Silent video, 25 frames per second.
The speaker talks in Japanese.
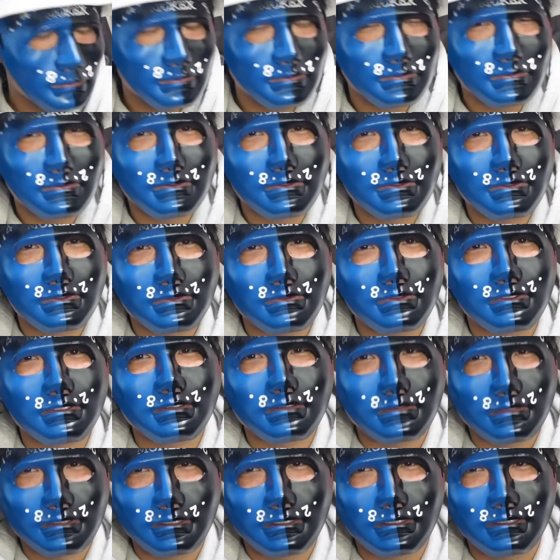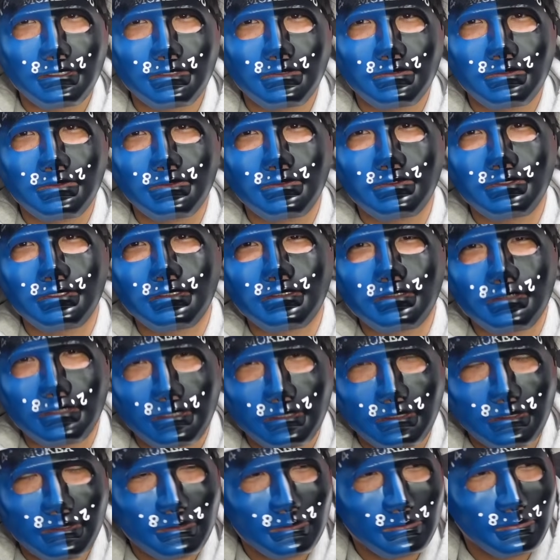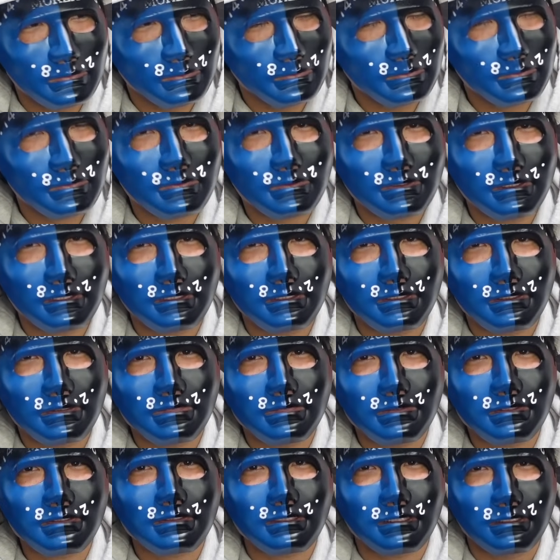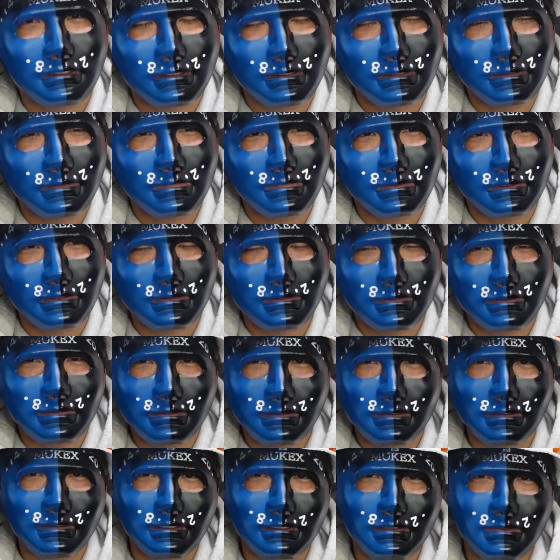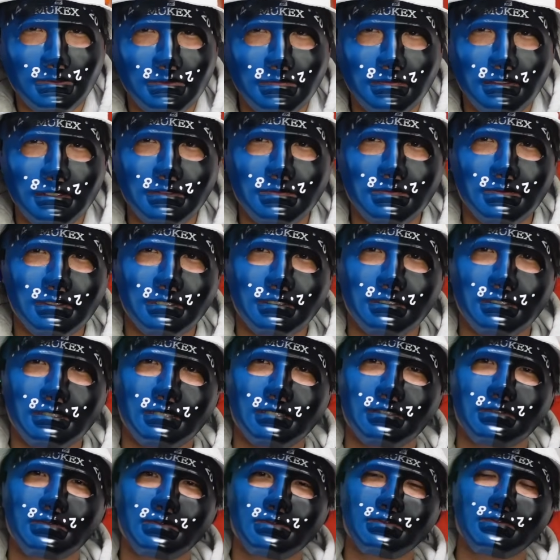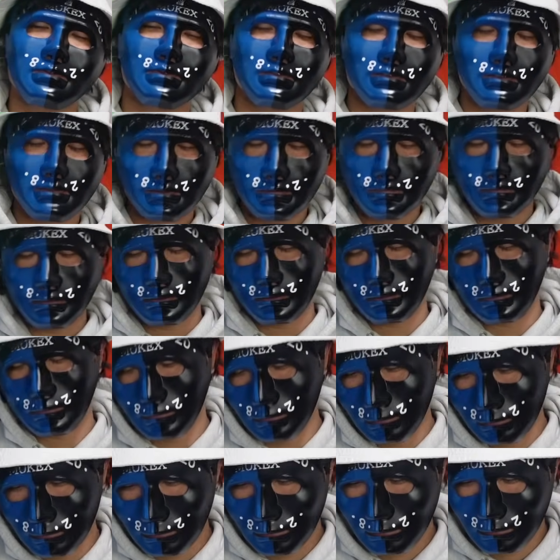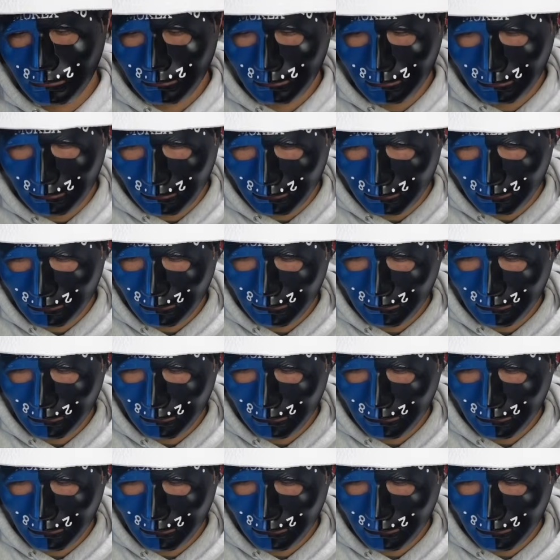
いうとこですねどうですかどのぐらいいきますかね皆さん是非ねコメント欄で予想してみてください、